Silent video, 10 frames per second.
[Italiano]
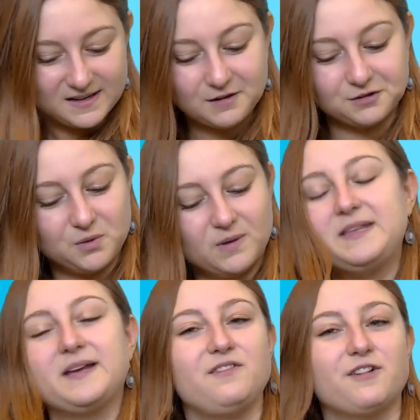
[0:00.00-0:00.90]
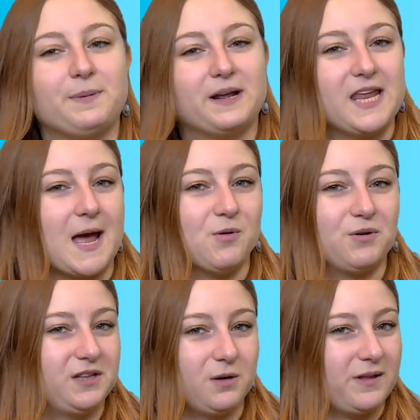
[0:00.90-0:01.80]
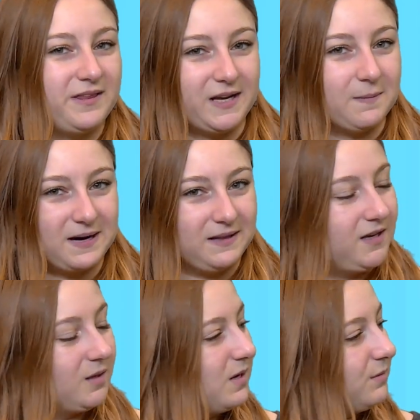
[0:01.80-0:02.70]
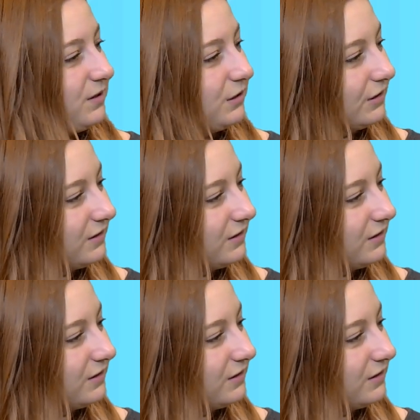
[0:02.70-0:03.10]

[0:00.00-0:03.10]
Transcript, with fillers: Ecco, di quanti anni fa parliamo? Quindi da quant'è che pratichi il badminton?